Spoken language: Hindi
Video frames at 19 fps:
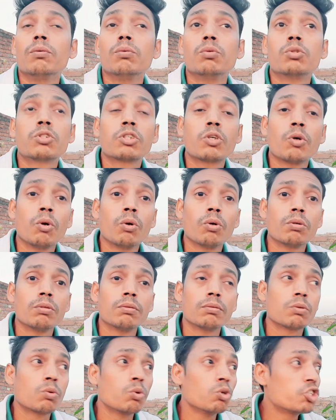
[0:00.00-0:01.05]
उसको
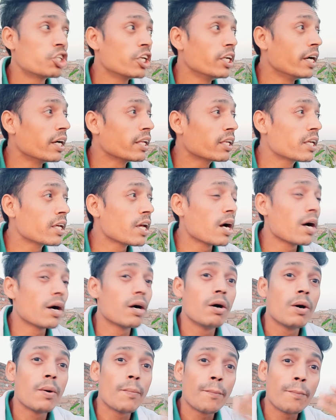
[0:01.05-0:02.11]
कुछ लड़कियाँ
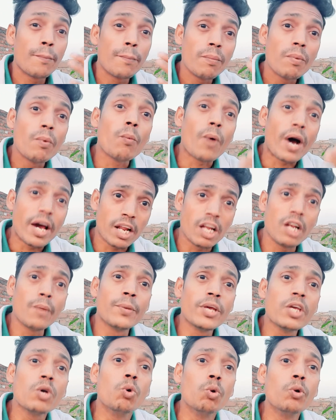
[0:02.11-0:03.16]
वायरल
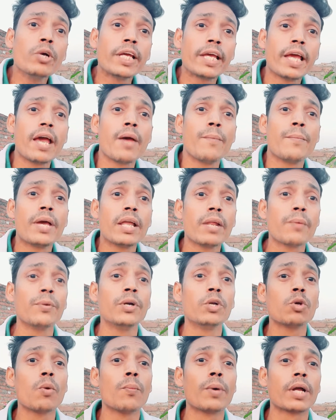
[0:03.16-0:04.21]
भी हुई हैं मेरी
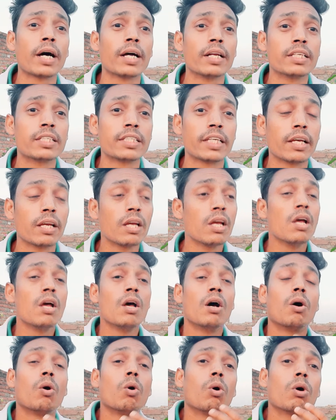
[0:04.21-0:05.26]
वीडियो बनाने से
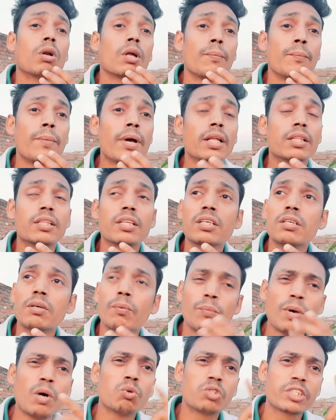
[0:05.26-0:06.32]
और मैं तीन
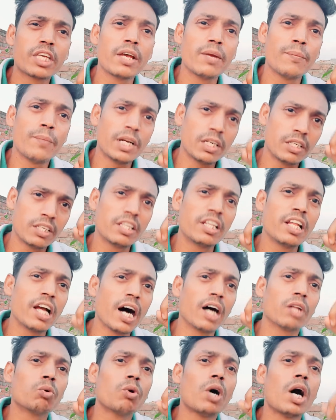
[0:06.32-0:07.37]
मैं उसके मैं
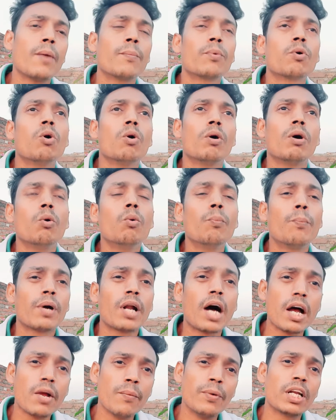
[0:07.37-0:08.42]
दिखा दूंगा आपको ऊपर
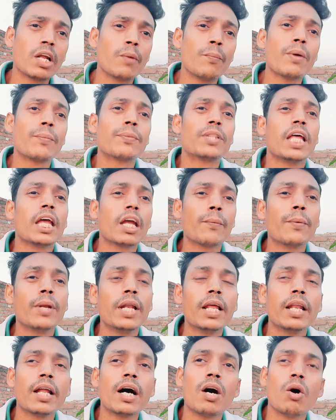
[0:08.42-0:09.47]
आई बटन में देख भी
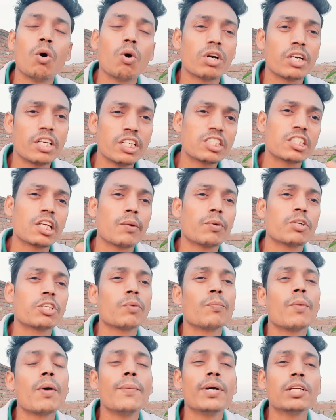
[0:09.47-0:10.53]
लेना और डिस्क्रिप्शन
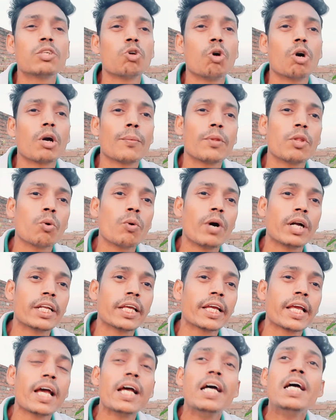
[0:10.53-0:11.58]
में मैं छोड़ भी दूंगा
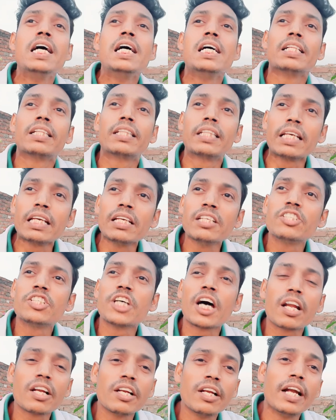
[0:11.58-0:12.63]
ठीक है तीन
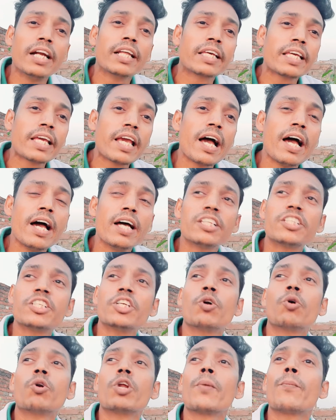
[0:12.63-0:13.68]
चार लड़कियां हैं
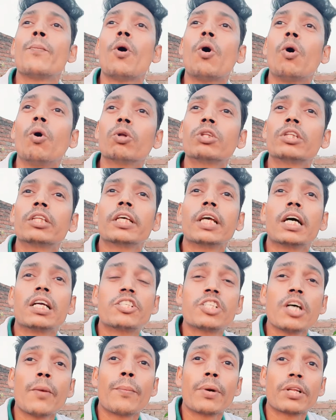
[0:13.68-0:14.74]
जिन्होंने बहुत ही
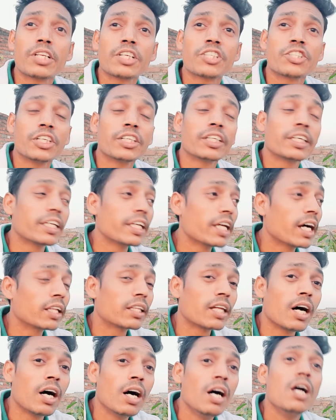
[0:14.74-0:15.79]
अच्छा प्रदर्शन किया
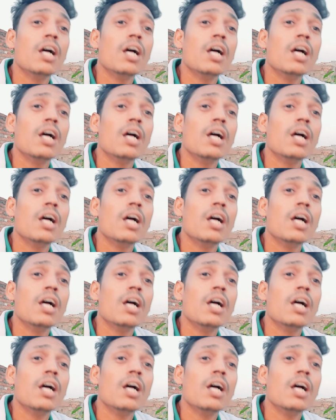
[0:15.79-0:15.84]
था